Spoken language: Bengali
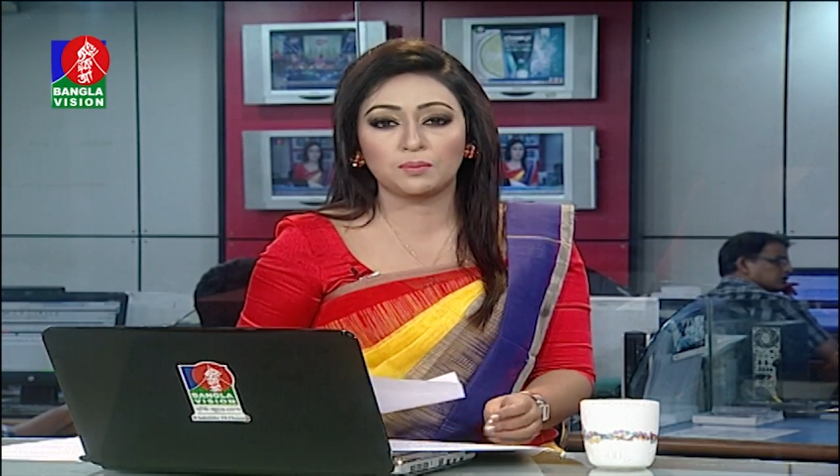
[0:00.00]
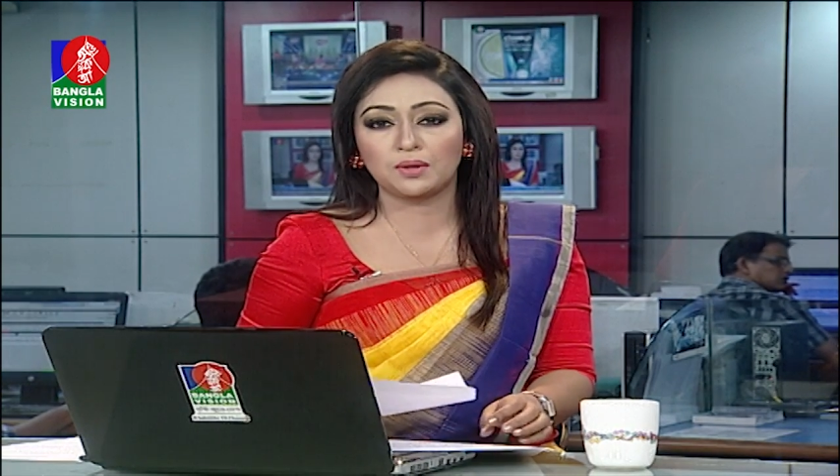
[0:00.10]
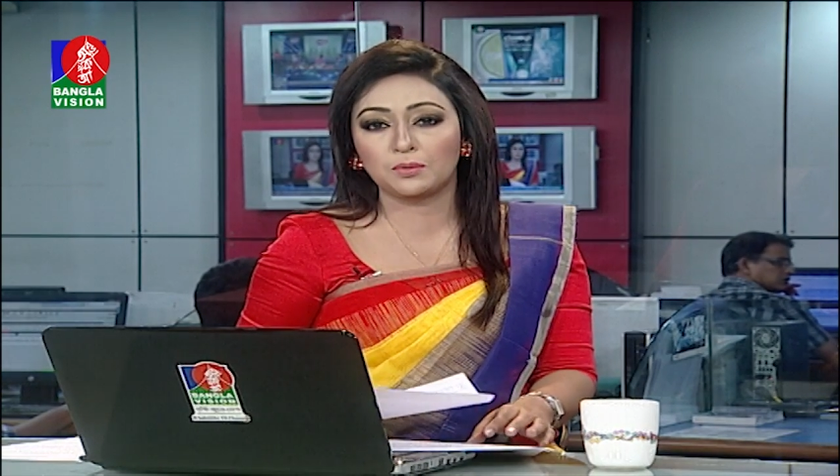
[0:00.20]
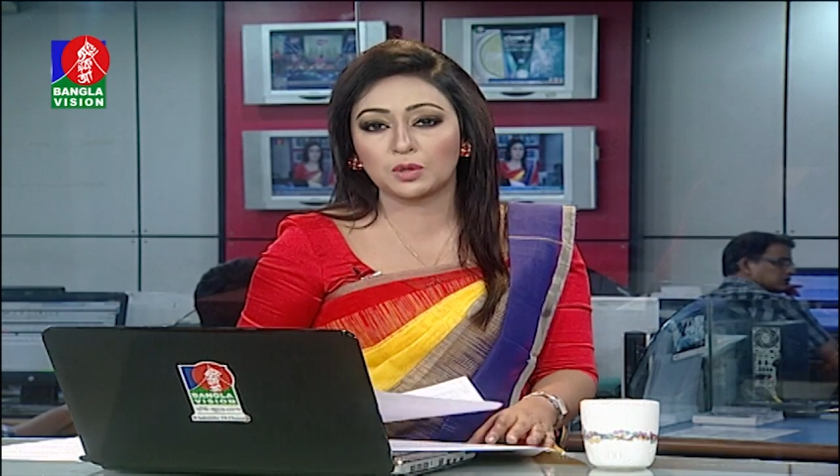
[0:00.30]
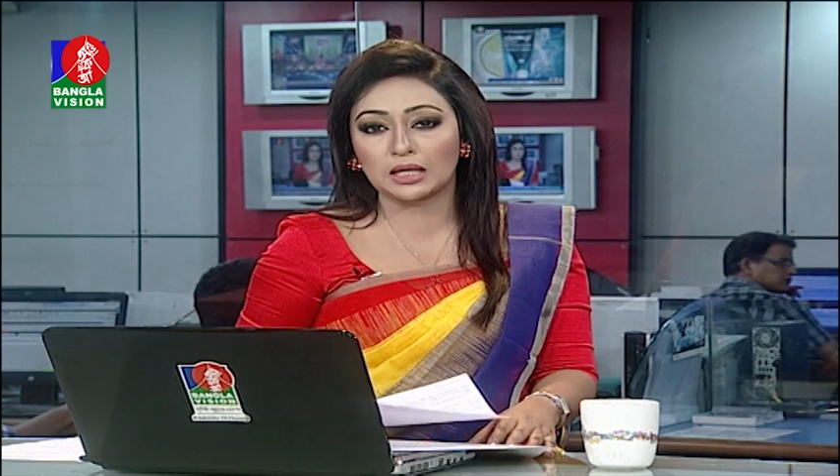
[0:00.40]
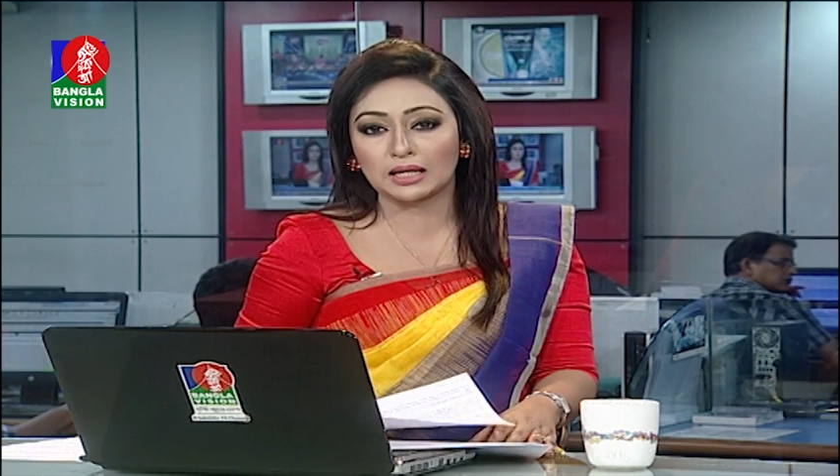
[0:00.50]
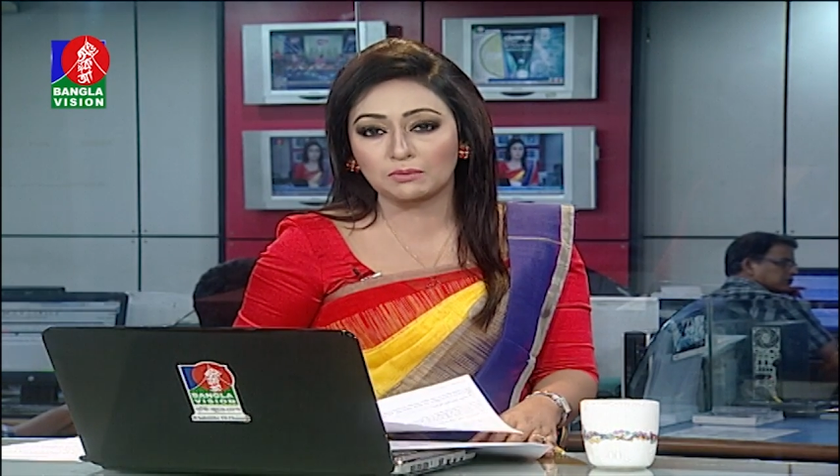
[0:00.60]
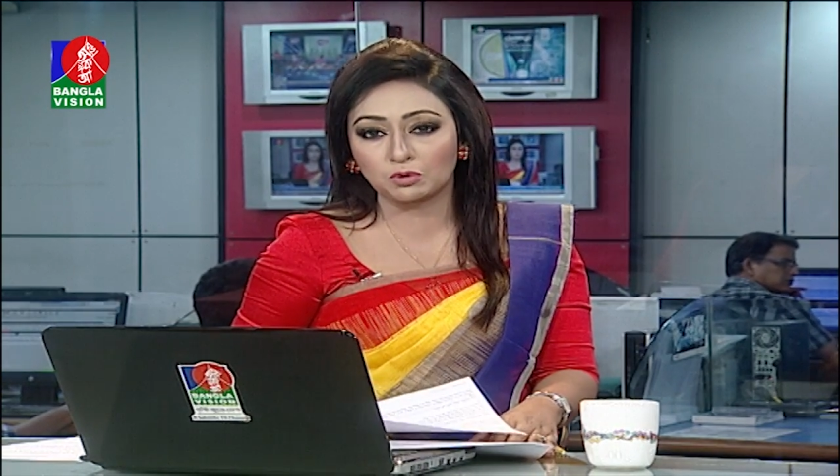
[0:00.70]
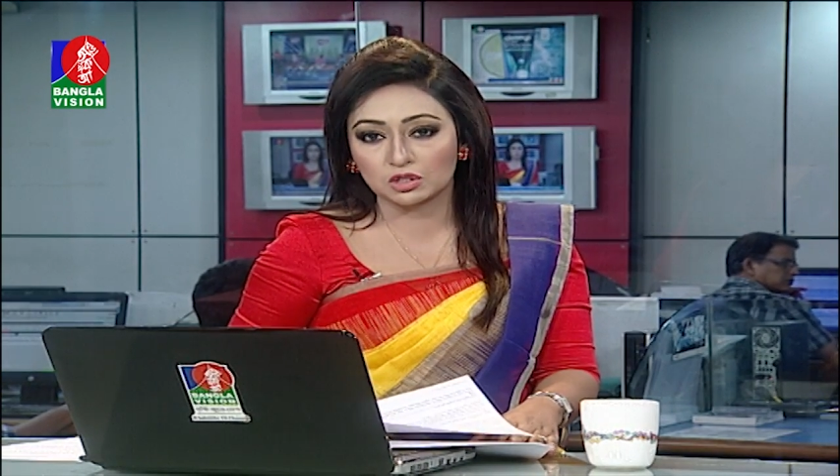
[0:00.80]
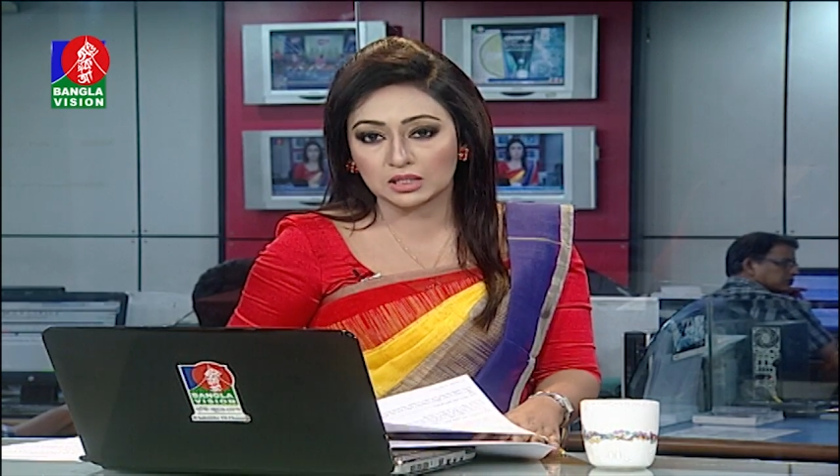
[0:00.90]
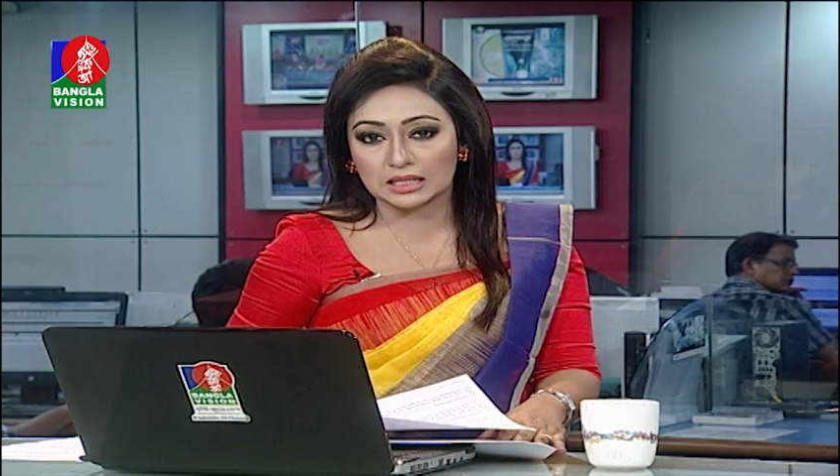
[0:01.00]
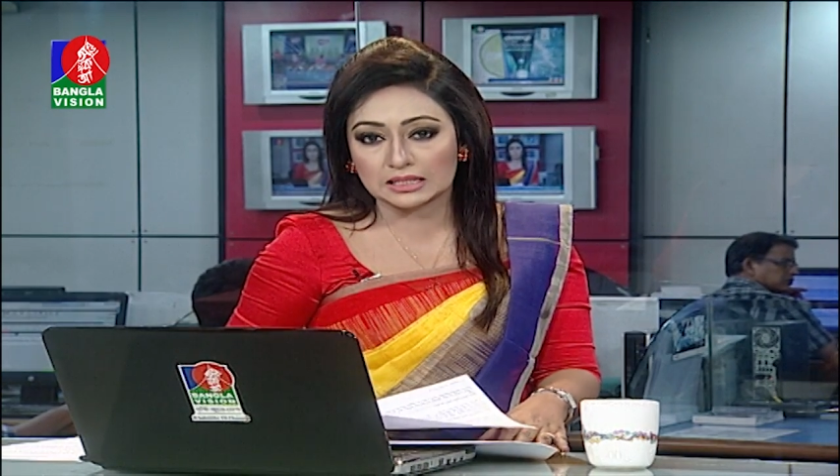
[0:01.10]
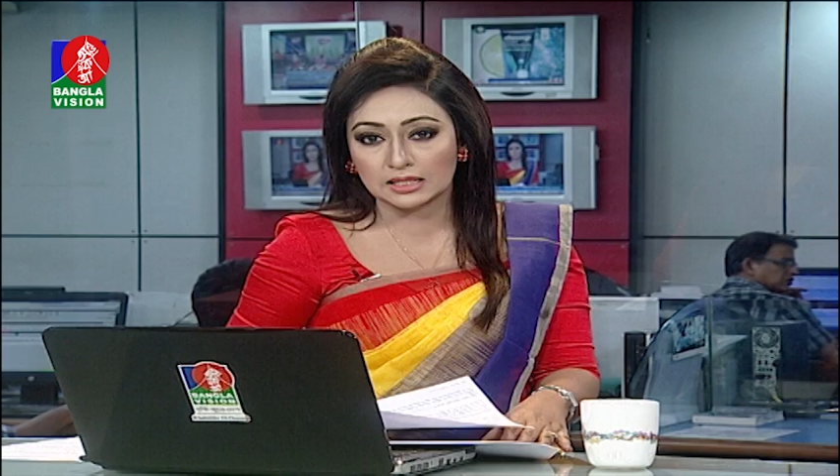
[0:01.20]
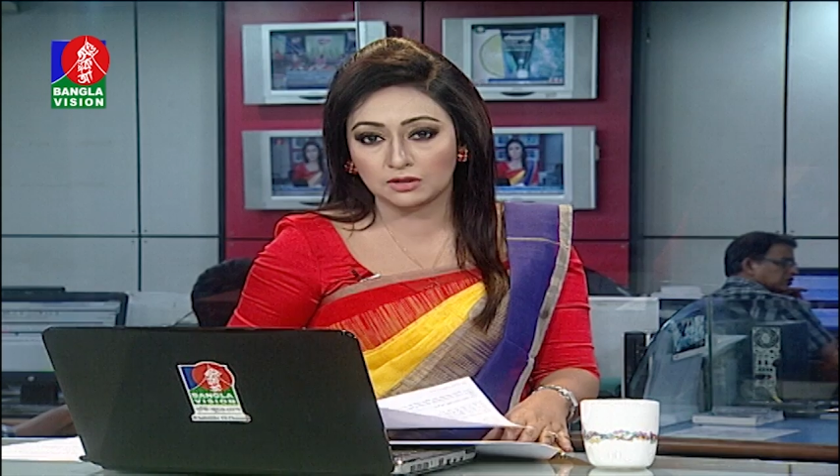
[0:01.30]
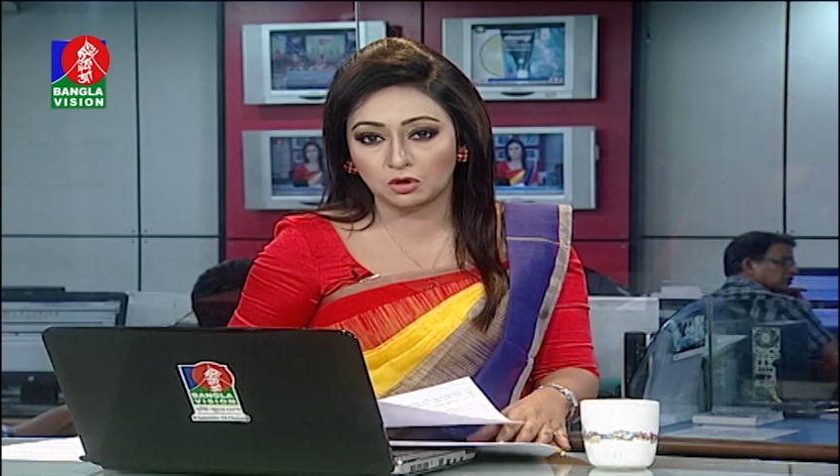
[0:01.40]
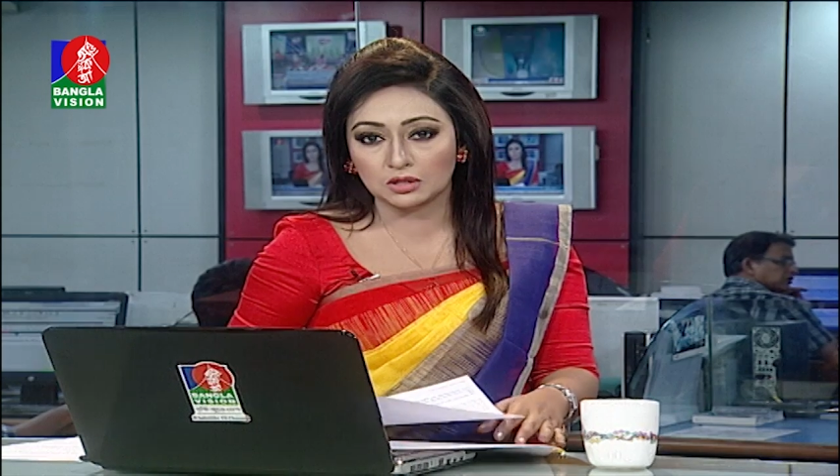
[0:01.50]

সম্ভাবনা নেই বলে জানিয়েছেন